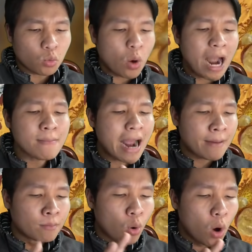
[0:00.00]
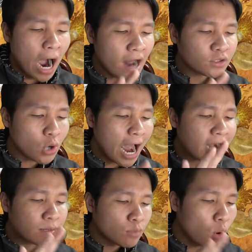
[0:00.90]
tức quá mà mua hết cho
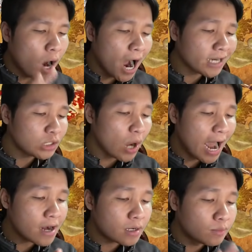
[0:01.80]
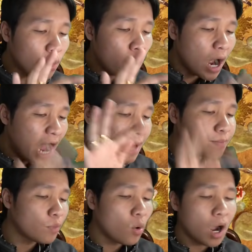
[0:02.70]
anh mua hết cho anh mua
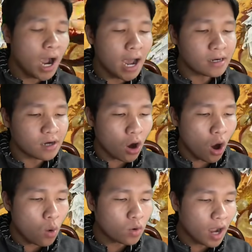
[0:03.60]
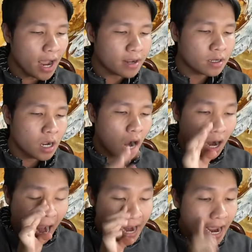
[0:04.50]
hết mua hết rồi ok
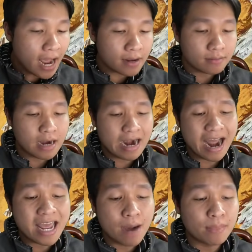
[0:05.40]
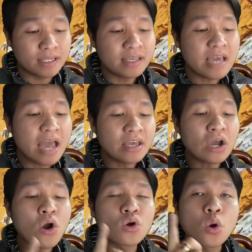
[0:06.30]
ở đây á là nãy giờ mình chỉ chơi những
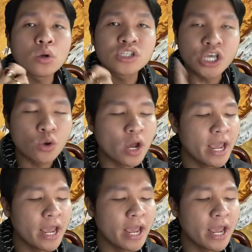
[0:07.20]
cái con cua siêu